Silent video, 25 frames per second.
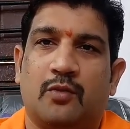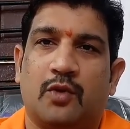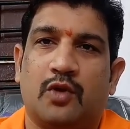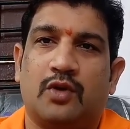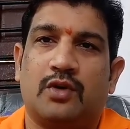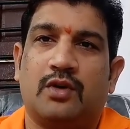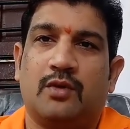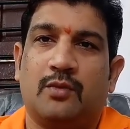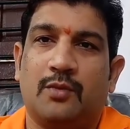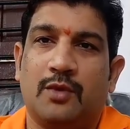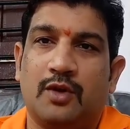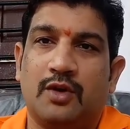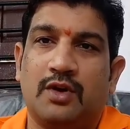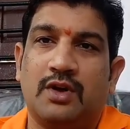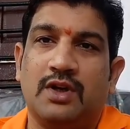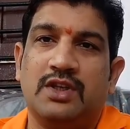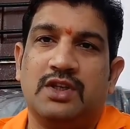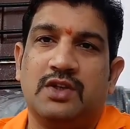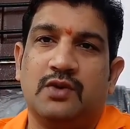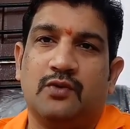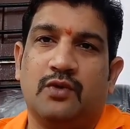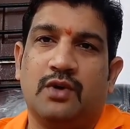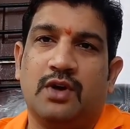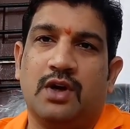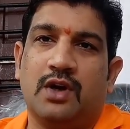మొట్టమొదటి
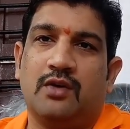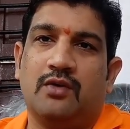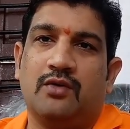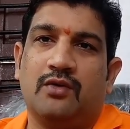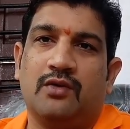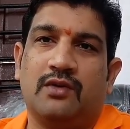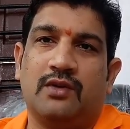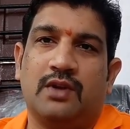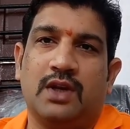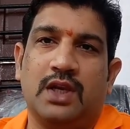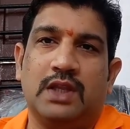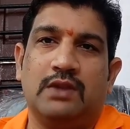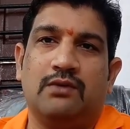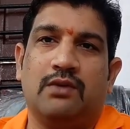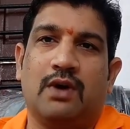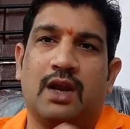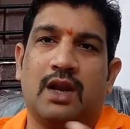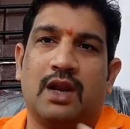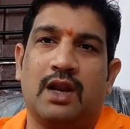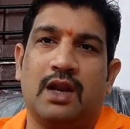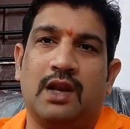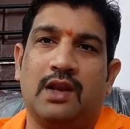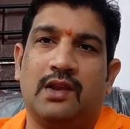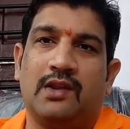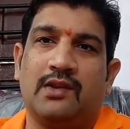నుంచి ఉన్నట్టు స్త్రీ
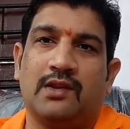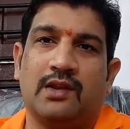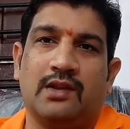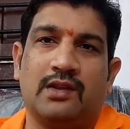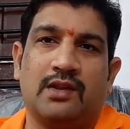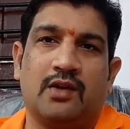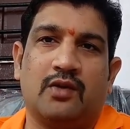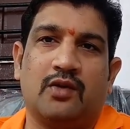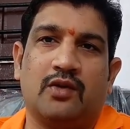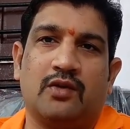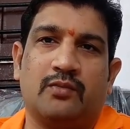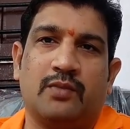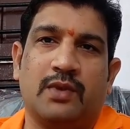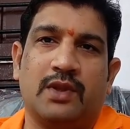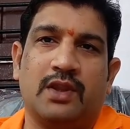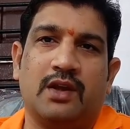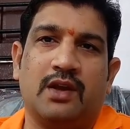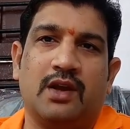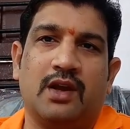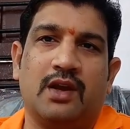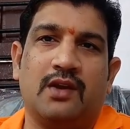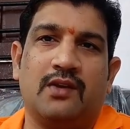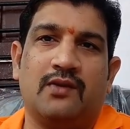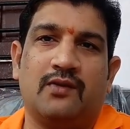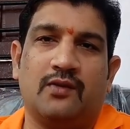ద్వారానే సంతానోత్పత్తి
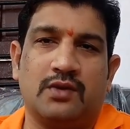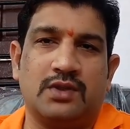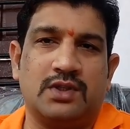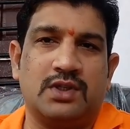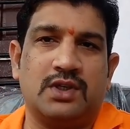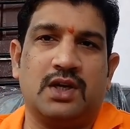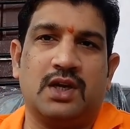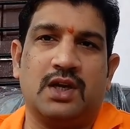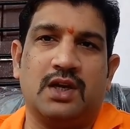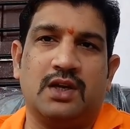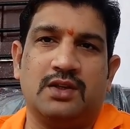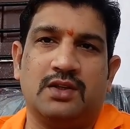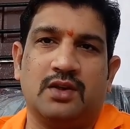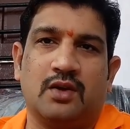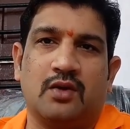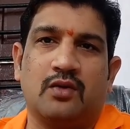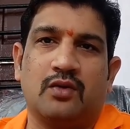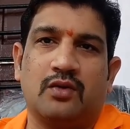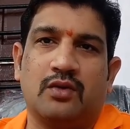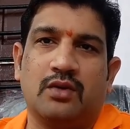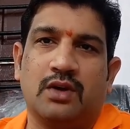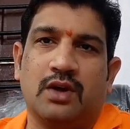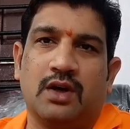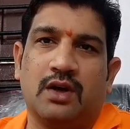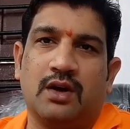కానీ సృష్టి కానీ
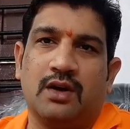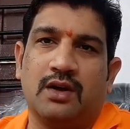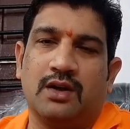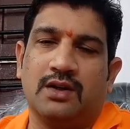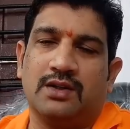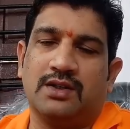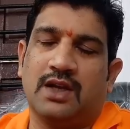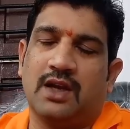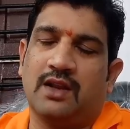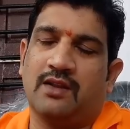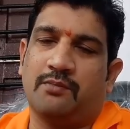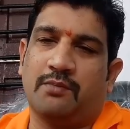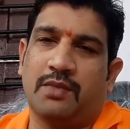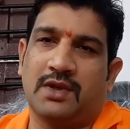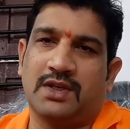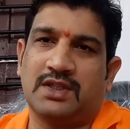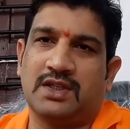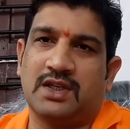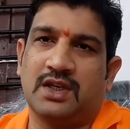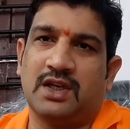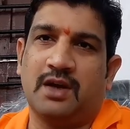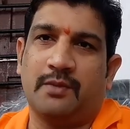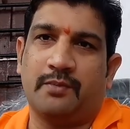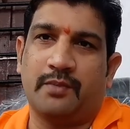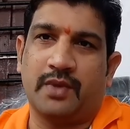జరుగుతున్నట్లుగా చాలా
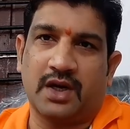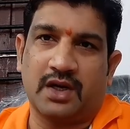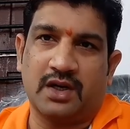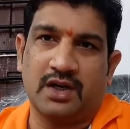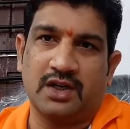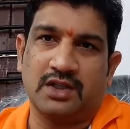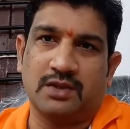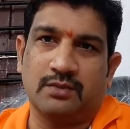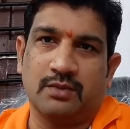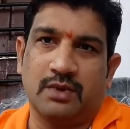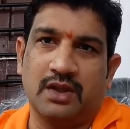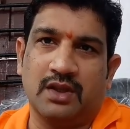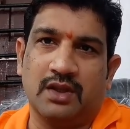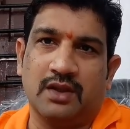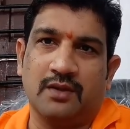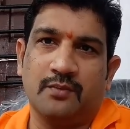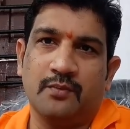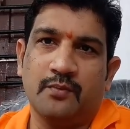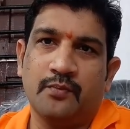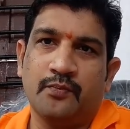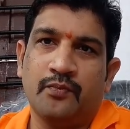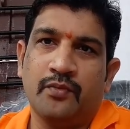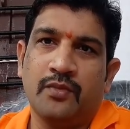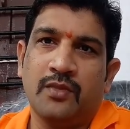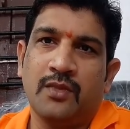స్పష్టంగా ప్రకటించబడింది
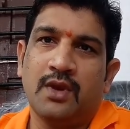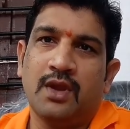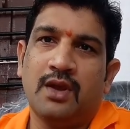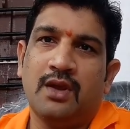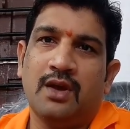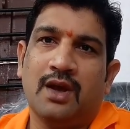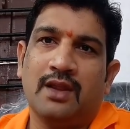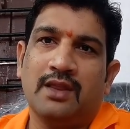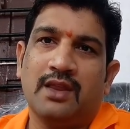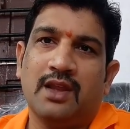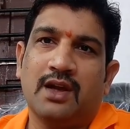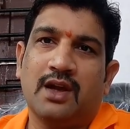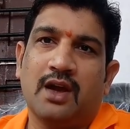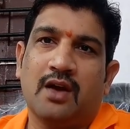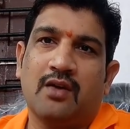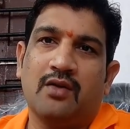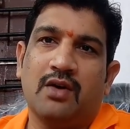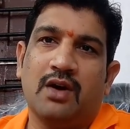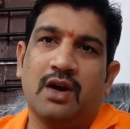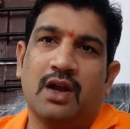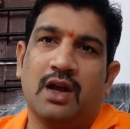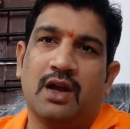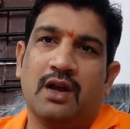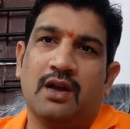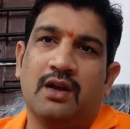
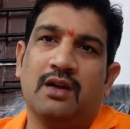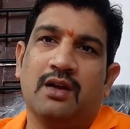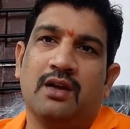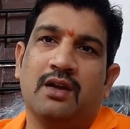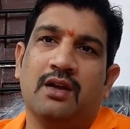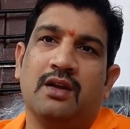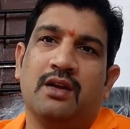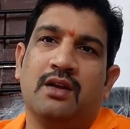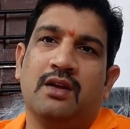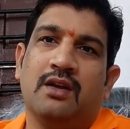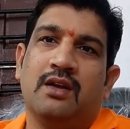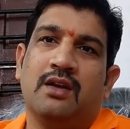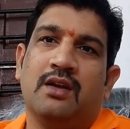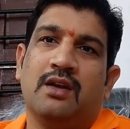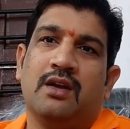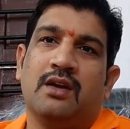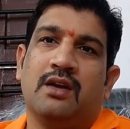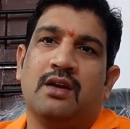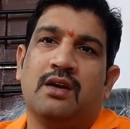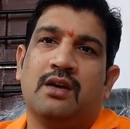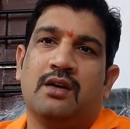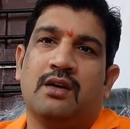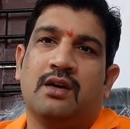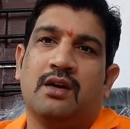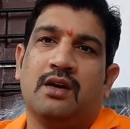అంతేకాకుండా
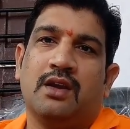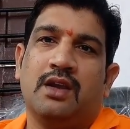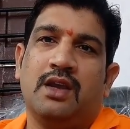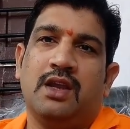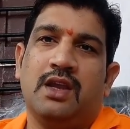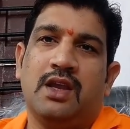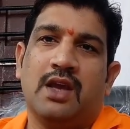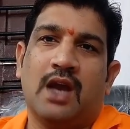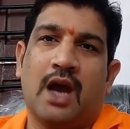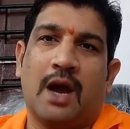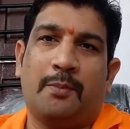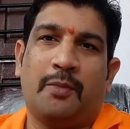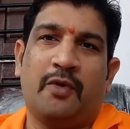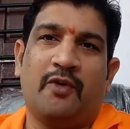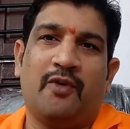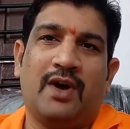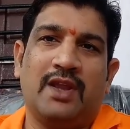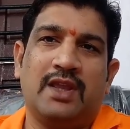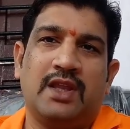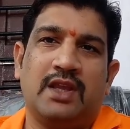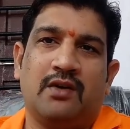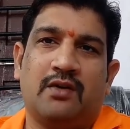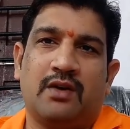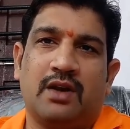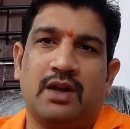ఈ
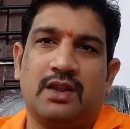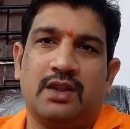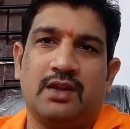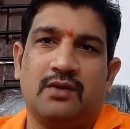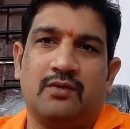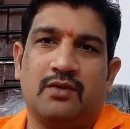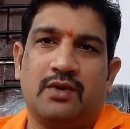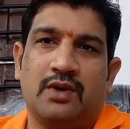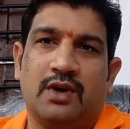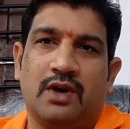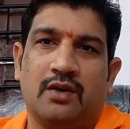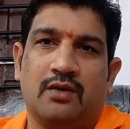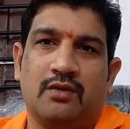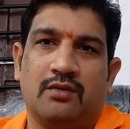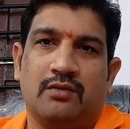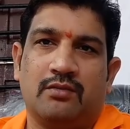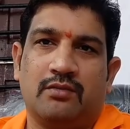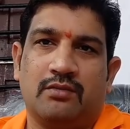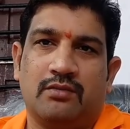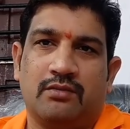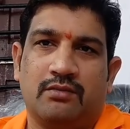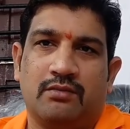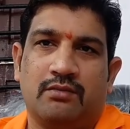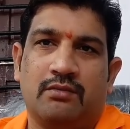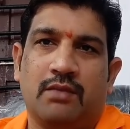అపవాది ఎవరైతే ఉన్నాడో
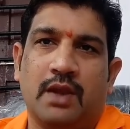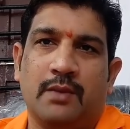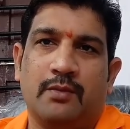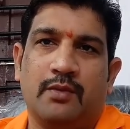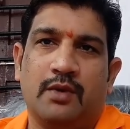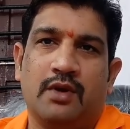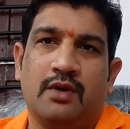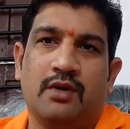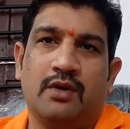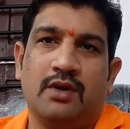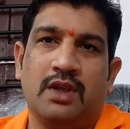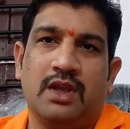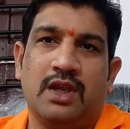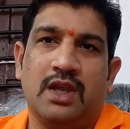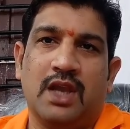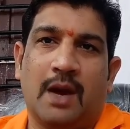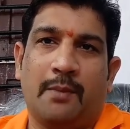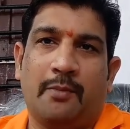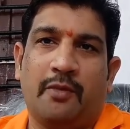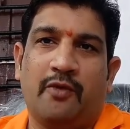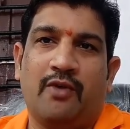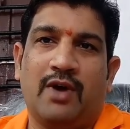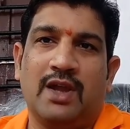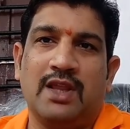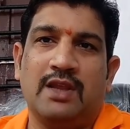బైబిల్లో ఈ
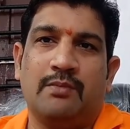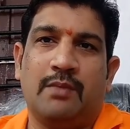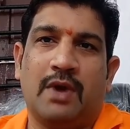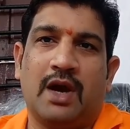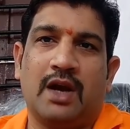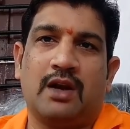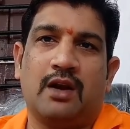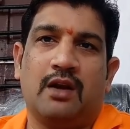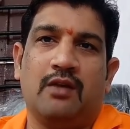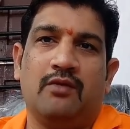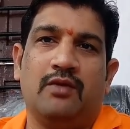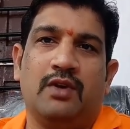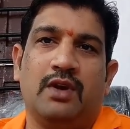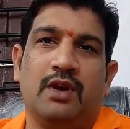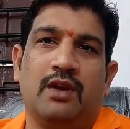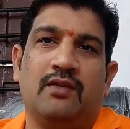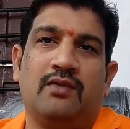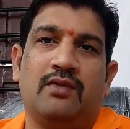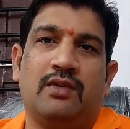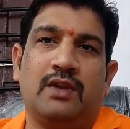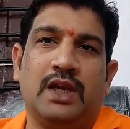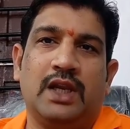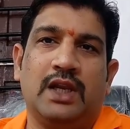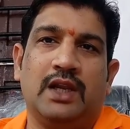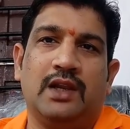అపవాది మాటలు విని
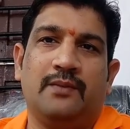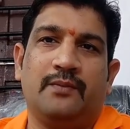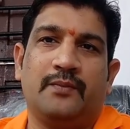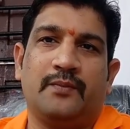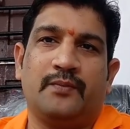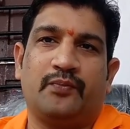స్త్రీ